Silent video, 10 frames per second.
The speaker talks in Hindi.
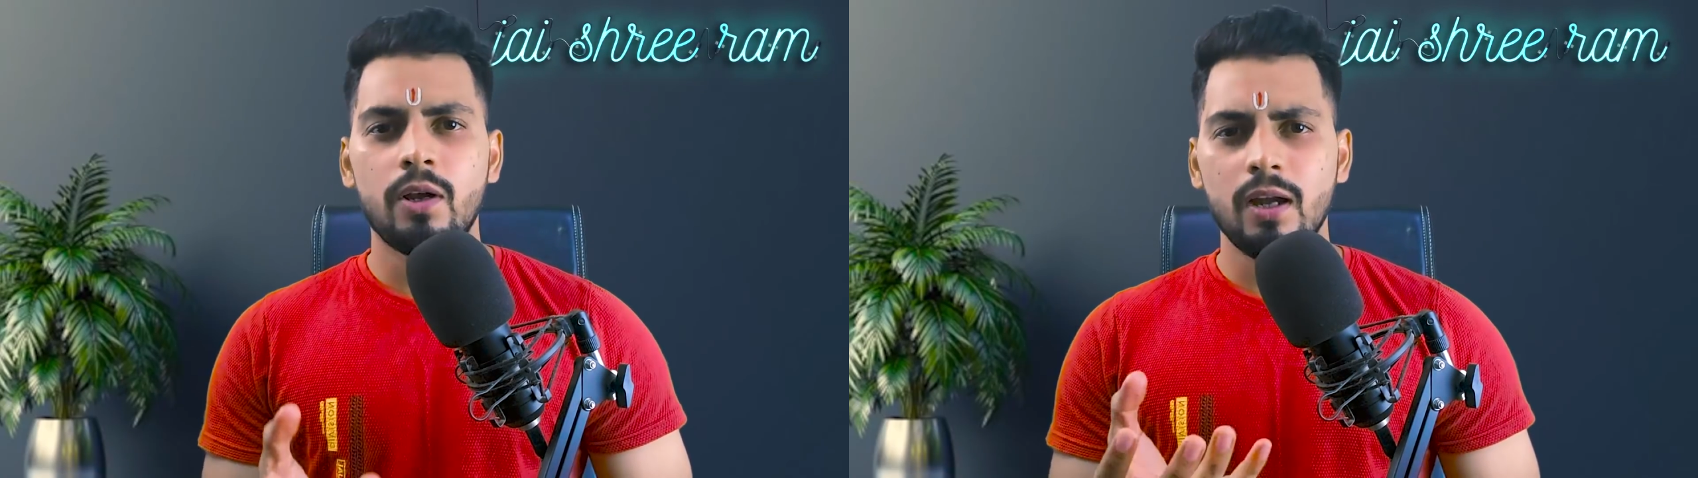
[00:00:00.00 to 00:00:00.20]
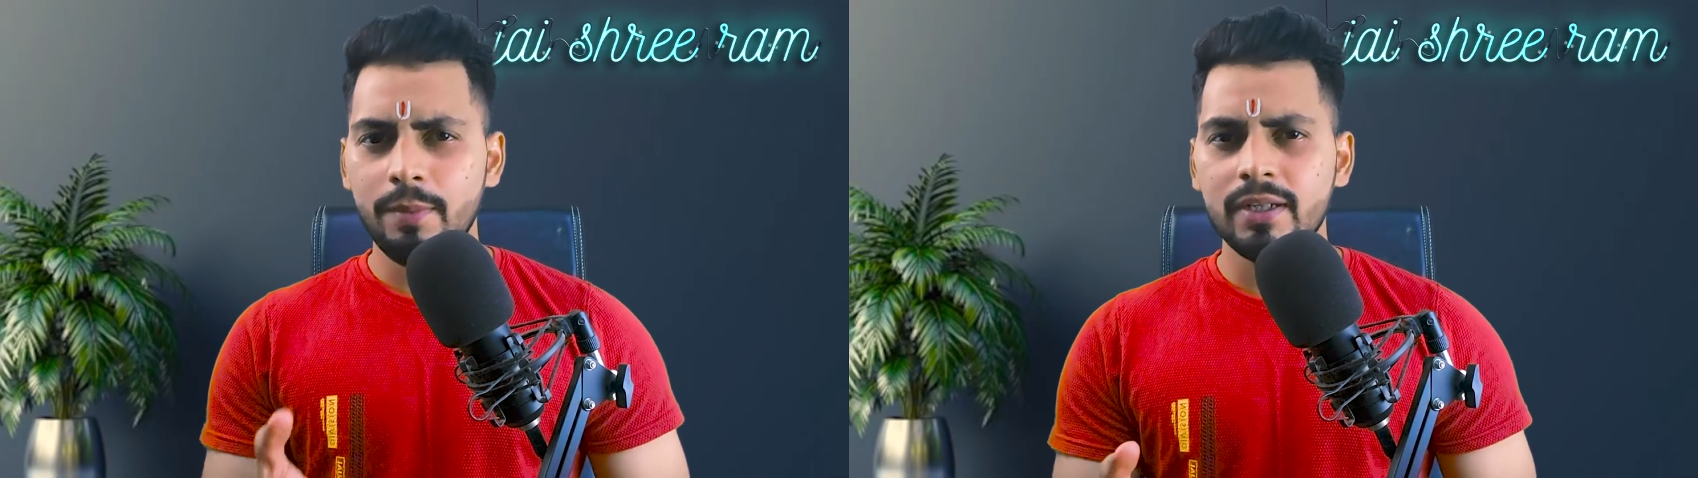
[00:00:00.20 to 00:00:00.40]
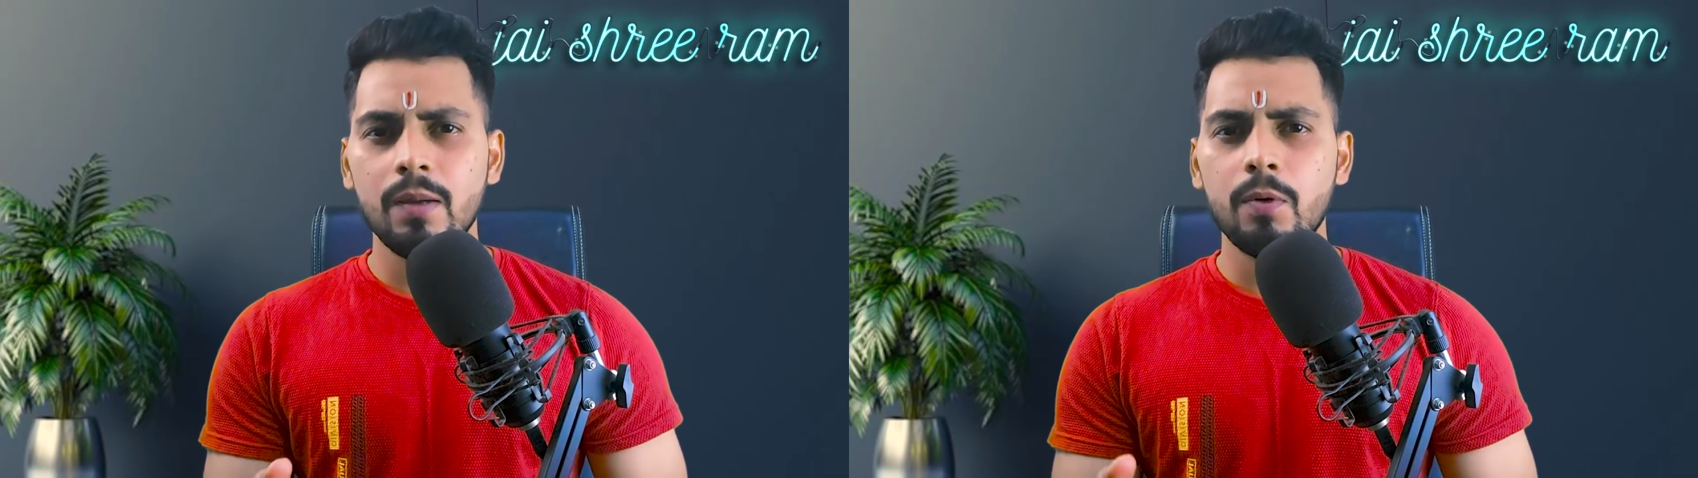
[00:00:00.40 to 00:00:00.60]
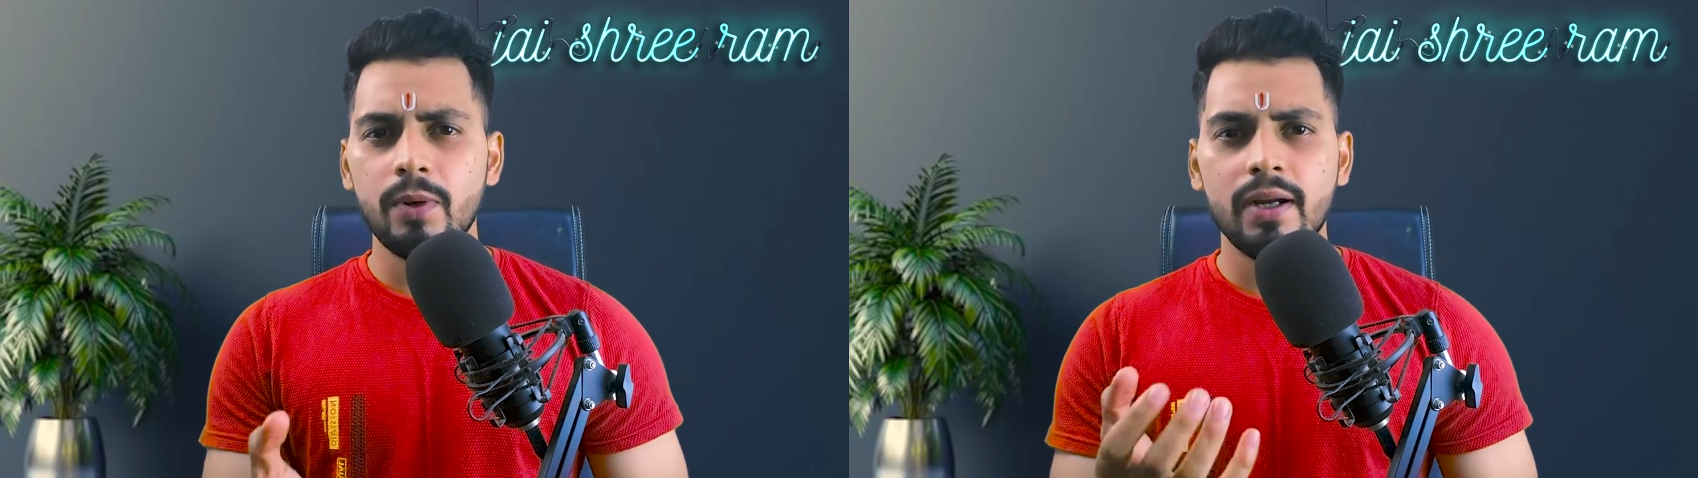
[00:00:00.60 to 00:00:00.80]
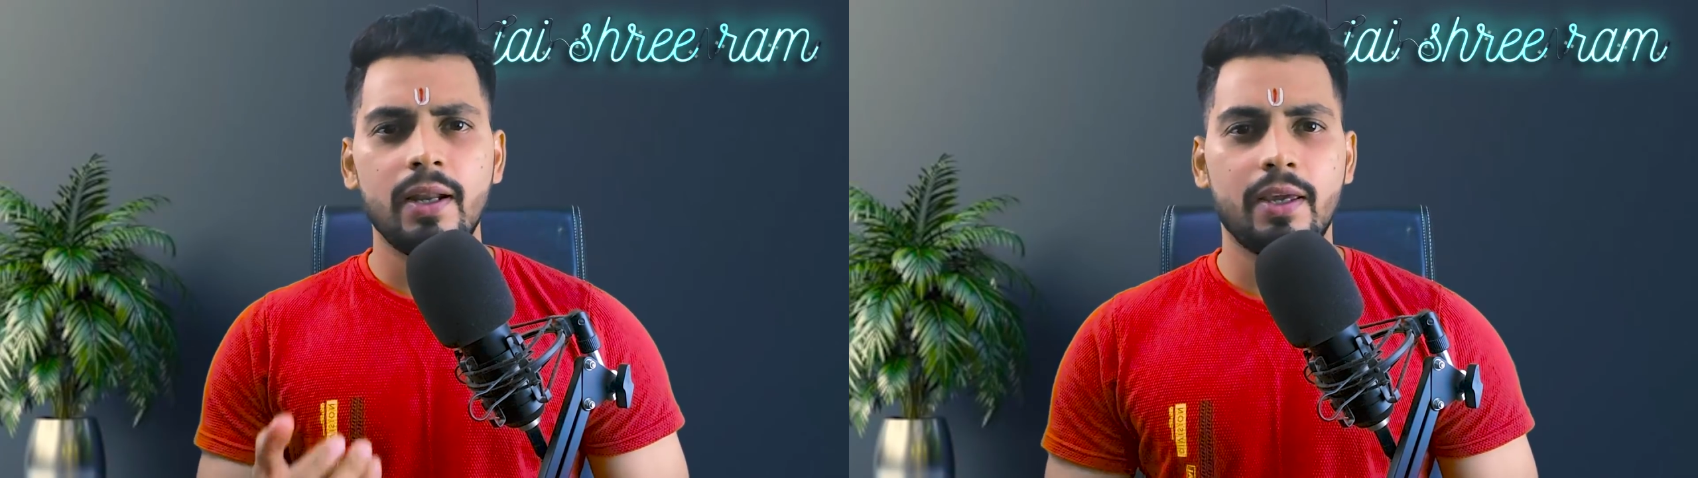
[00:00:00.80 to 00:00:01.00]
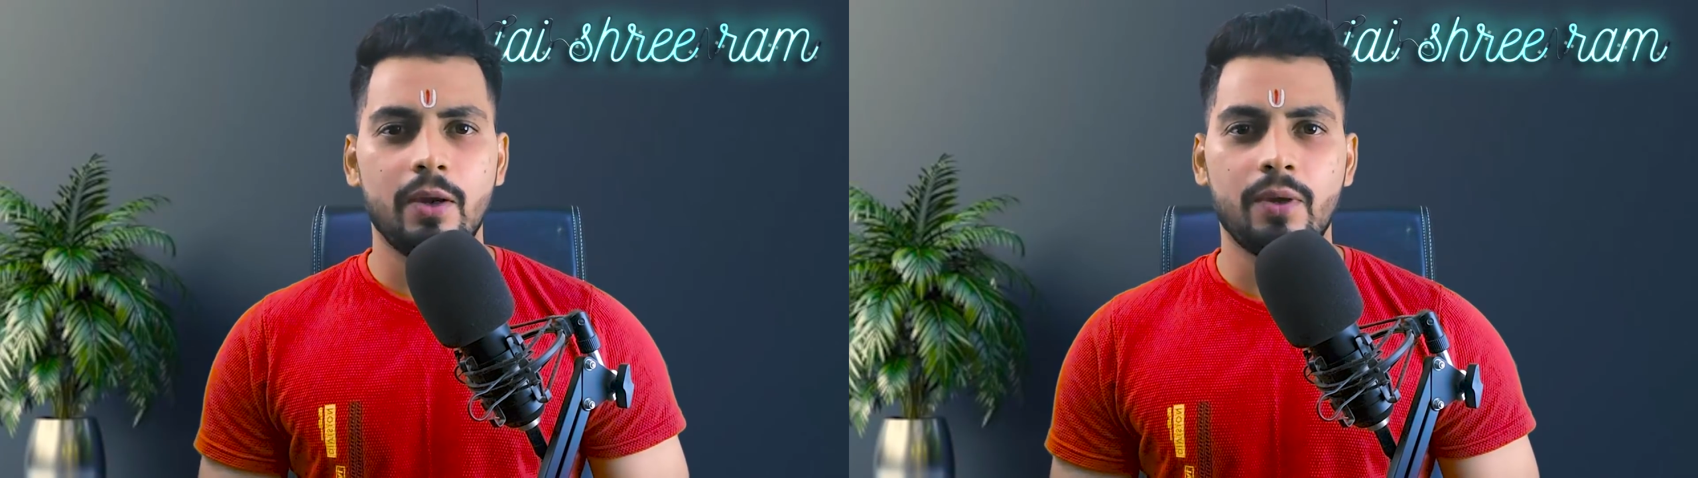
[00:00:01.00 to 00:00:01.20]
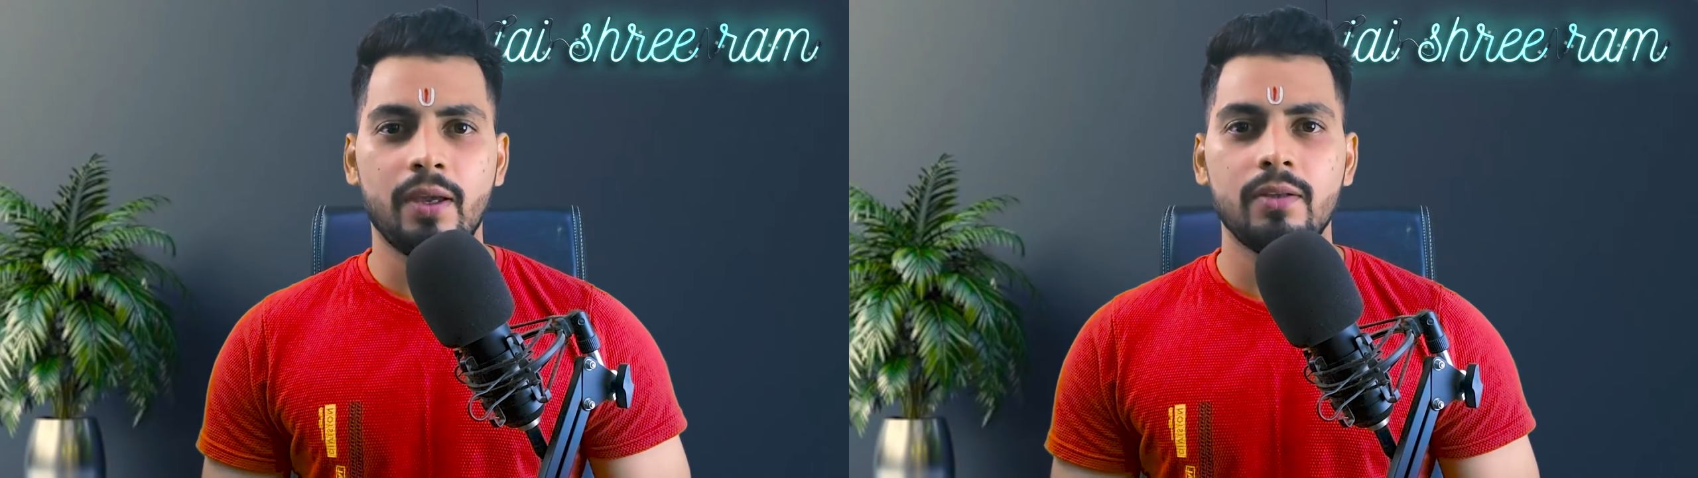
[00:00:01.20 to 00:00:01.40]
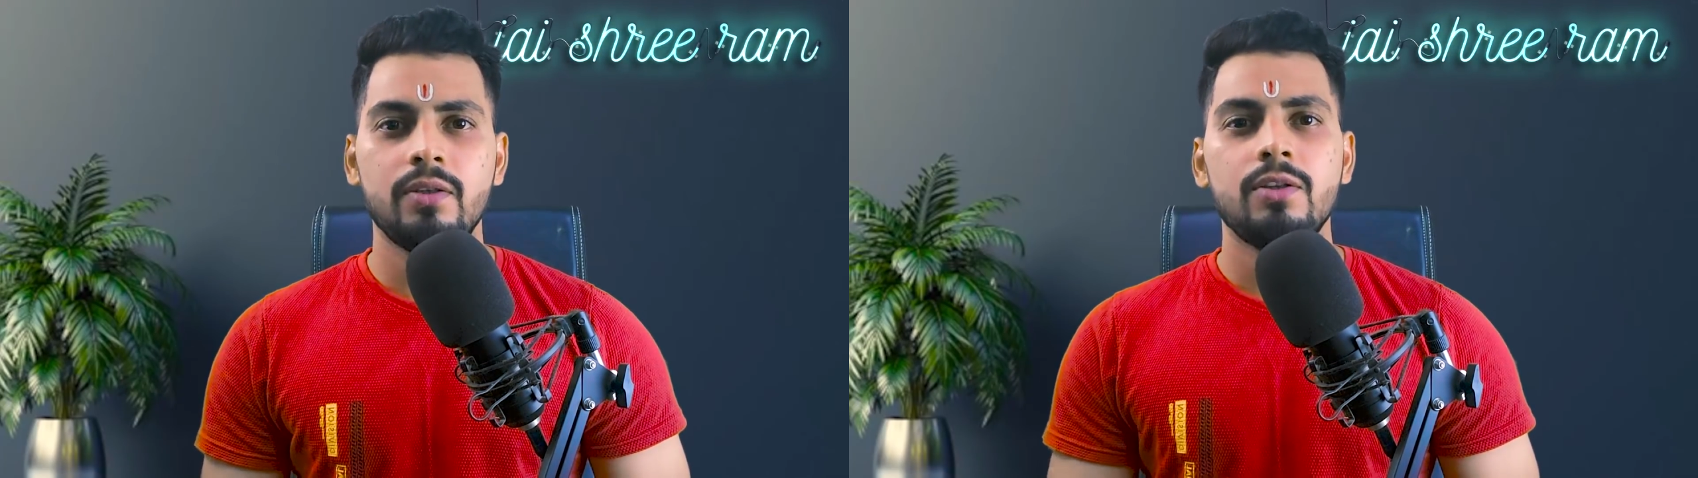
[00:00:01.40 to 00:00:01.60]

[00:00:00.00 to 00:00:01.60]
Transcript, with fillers: और अभी इनका प्रोपागेंडा क्या हो गया